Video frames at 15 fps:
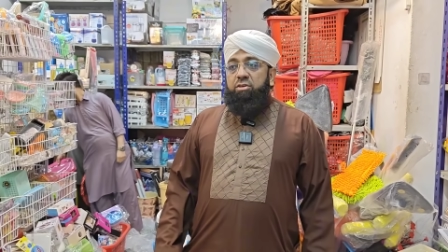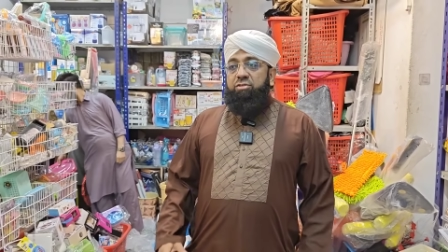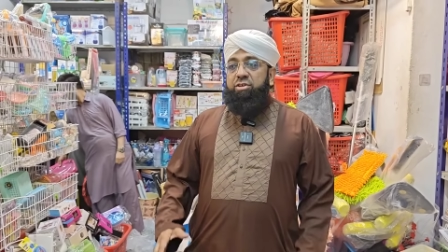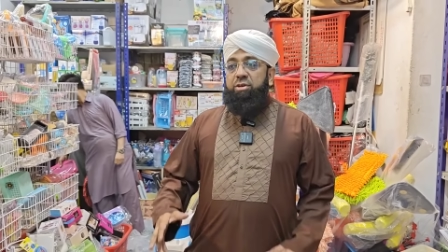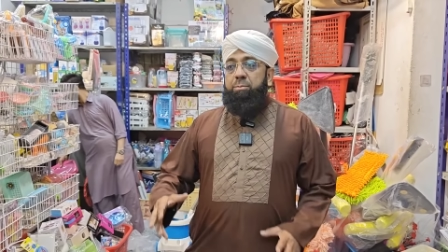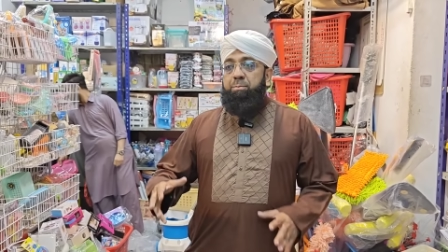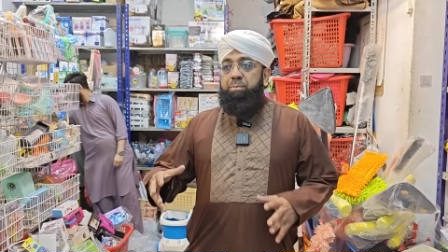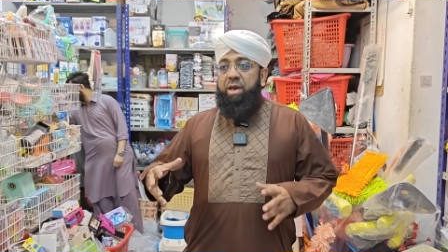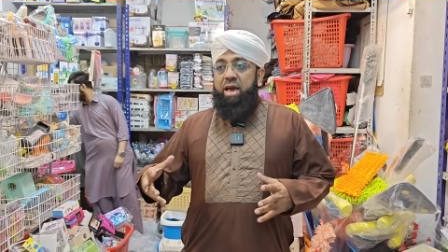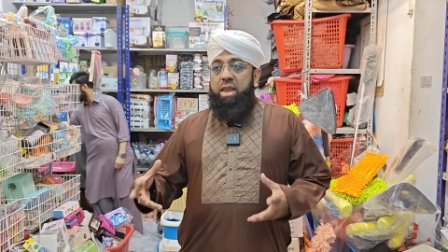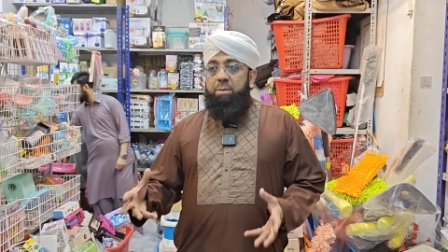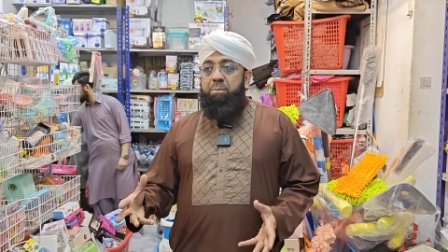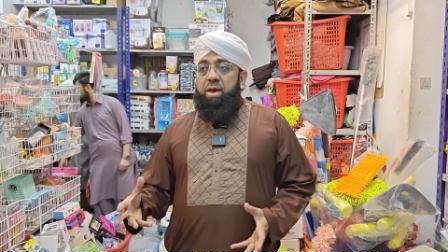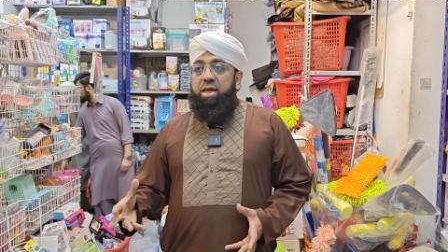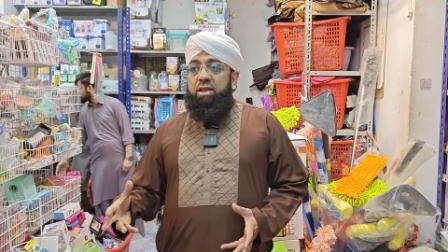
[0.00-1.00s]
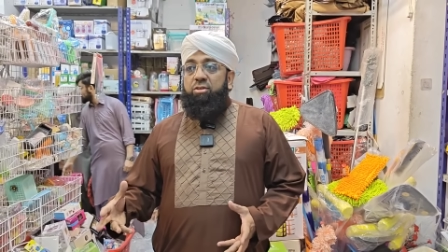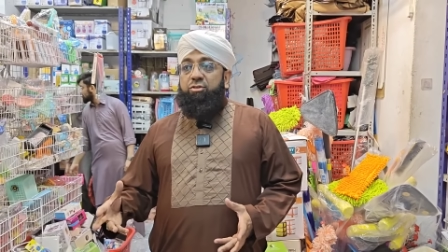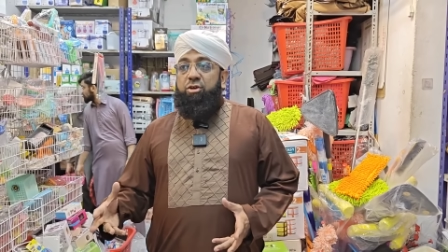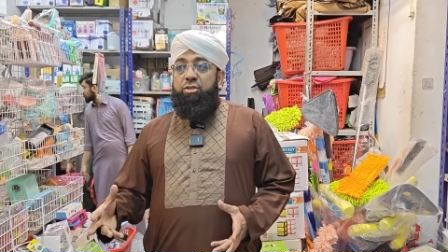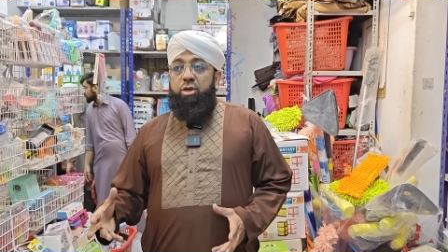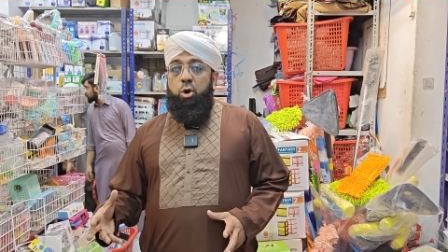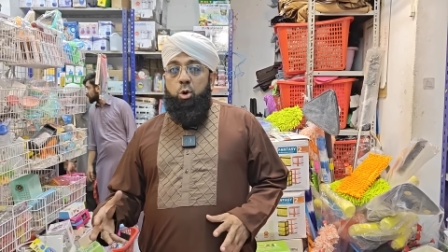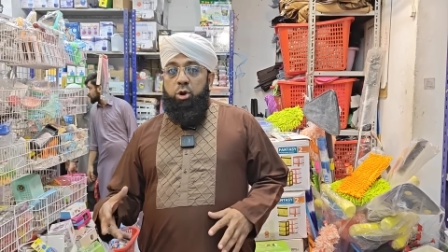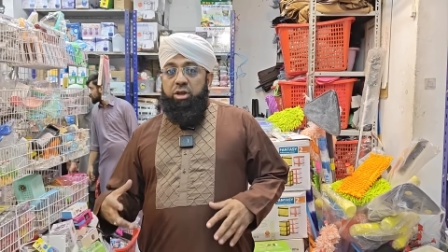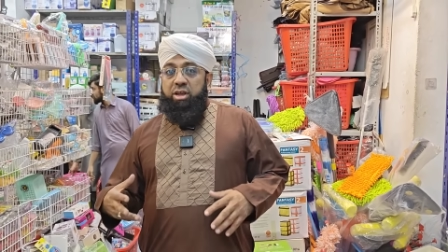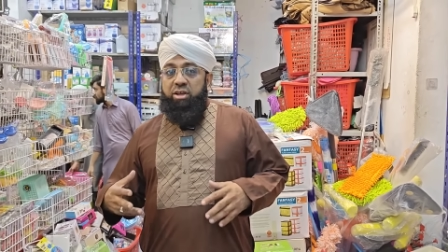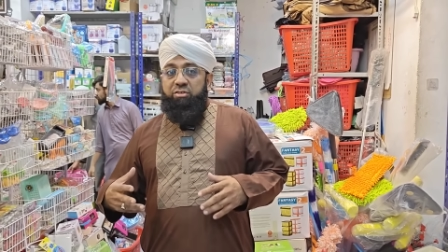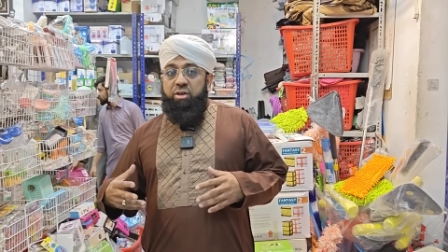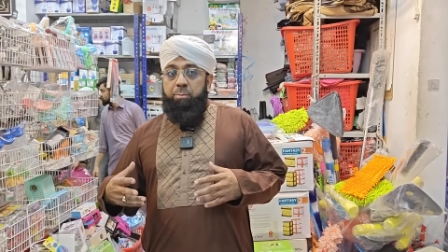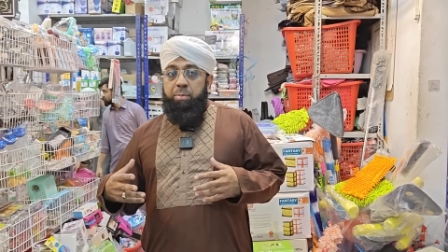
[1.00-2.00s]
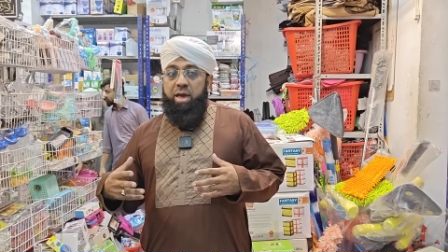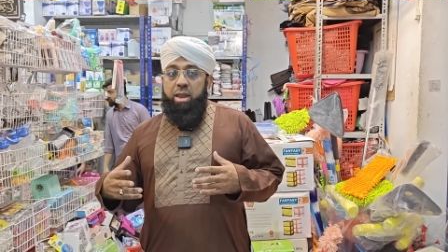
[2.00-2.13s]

कैसी प्यारी प्यारी चीजें और कैसे